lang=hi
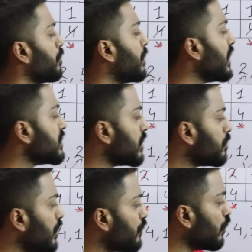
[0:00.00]
पेज
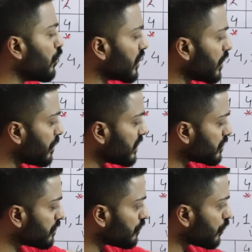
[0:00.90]
नंबर फोर क्या पेज
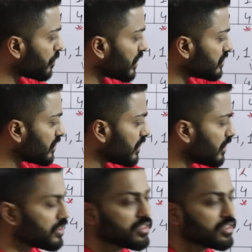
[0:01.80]
नंबर फोर प्रेजेंट है